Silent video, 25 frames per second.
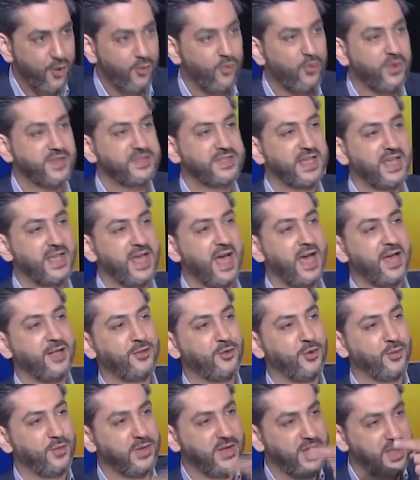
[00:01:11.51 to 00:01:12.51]

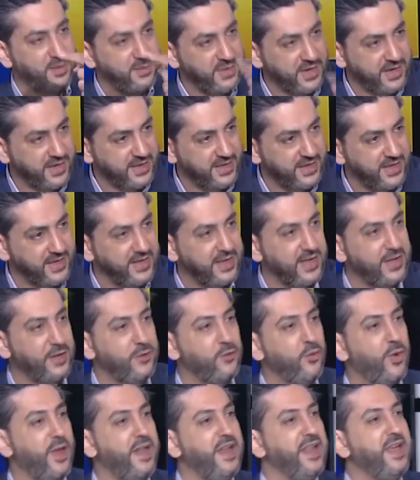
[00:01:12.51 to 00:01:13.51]
وسيخدم
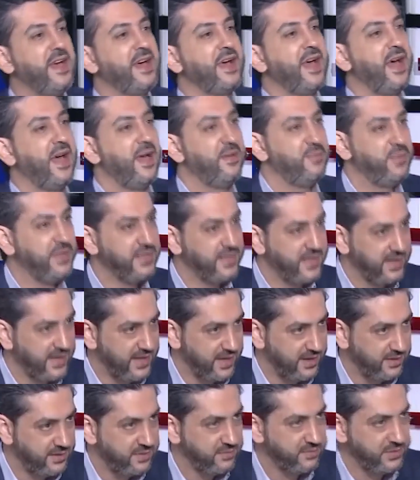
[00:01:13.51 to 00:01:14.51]
الامريكيين
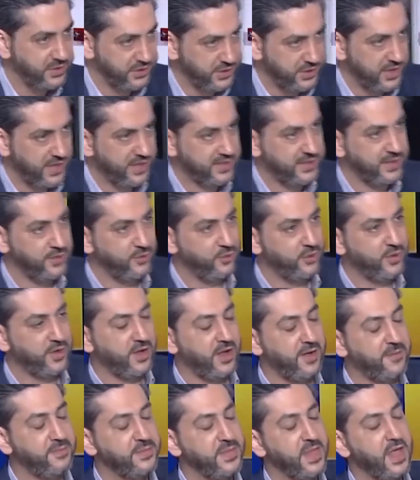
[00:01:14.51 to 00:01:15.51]
والارهابيين من جهه
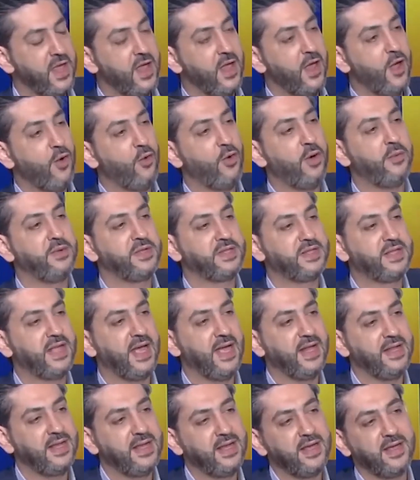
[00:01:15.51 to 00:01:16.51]
اخرى
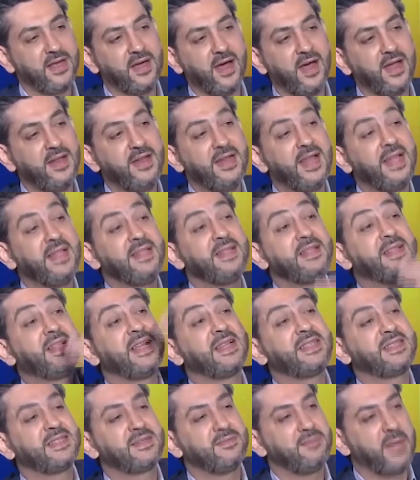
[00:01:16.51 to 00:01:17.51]
وبالتالي ايران لن
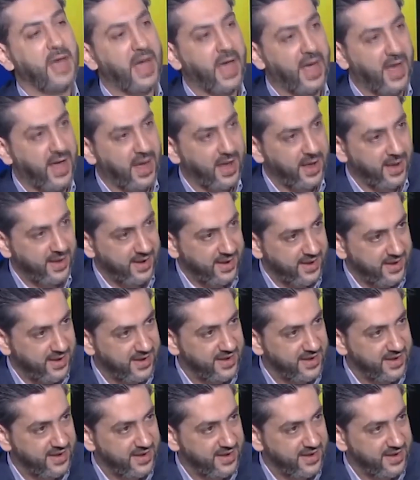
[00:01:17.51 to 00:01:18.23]
تسمح